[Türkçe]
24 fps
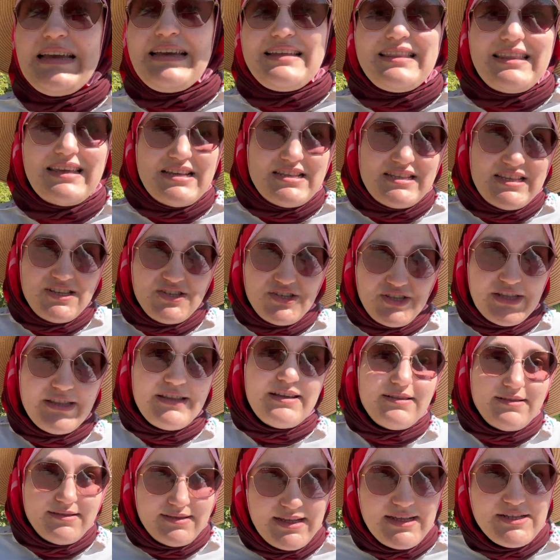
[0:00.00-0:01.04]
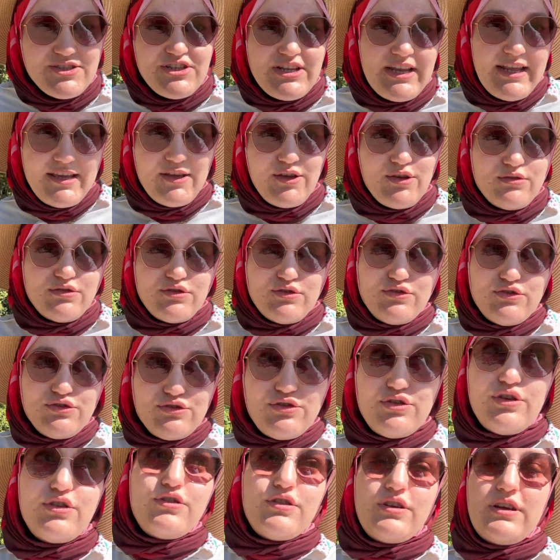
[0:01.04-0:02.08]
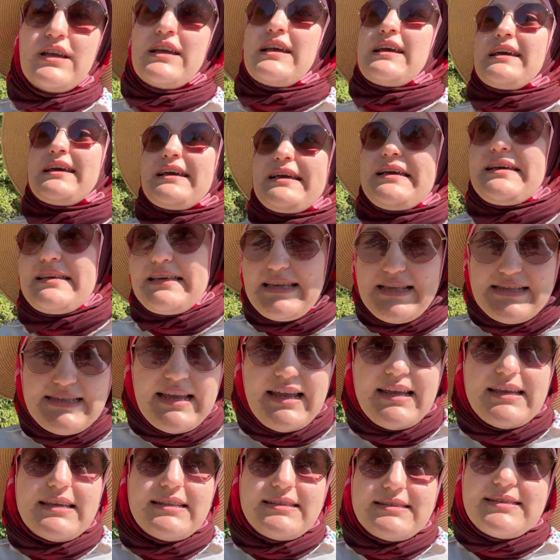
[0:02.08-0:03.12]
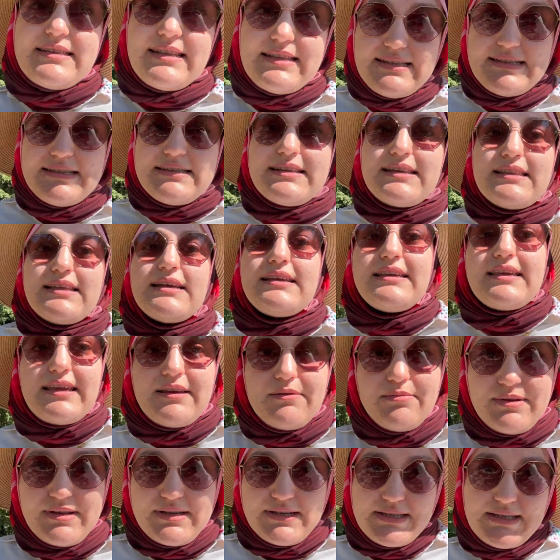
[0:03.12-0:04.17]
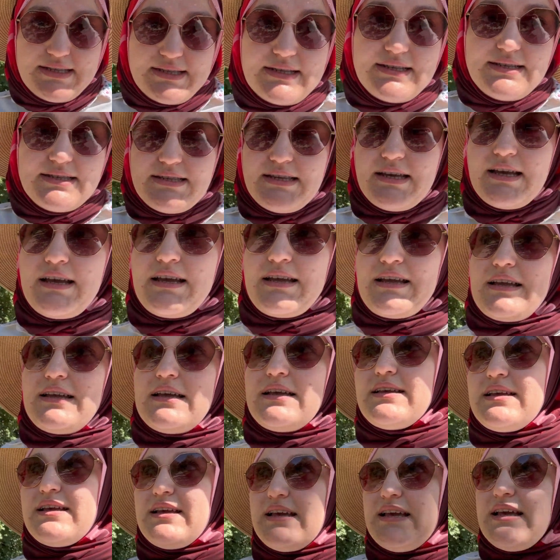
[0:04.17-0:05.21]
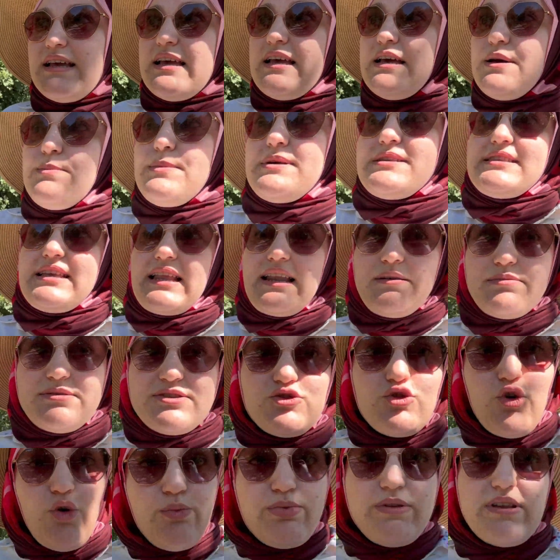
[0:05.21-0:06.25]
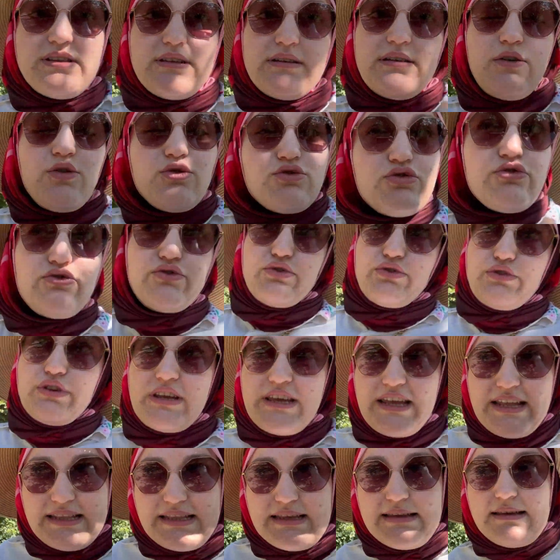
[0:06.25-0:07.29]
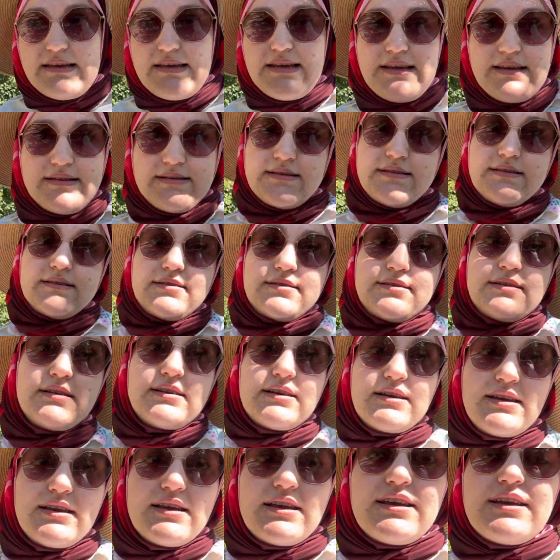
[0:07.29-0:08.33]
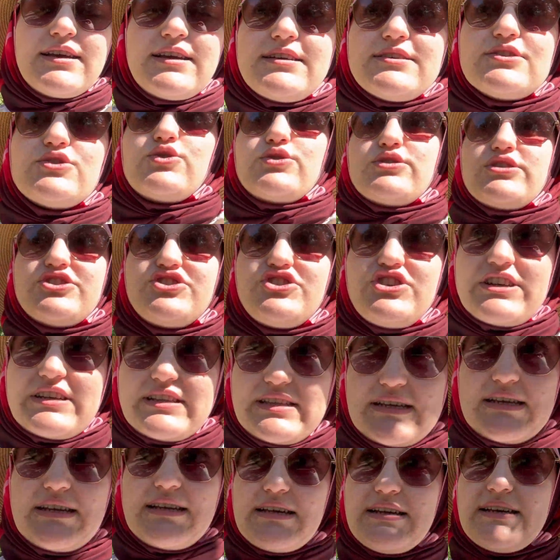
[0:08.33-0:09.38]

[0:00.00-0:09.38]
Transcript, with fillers: Neyse işte dalından çilek yiyorsunuz. Gezerken istediğiniz kadar yiyebilirsiniz. Mesela biz topladık, oturduk, yedik. Sonra çıktık.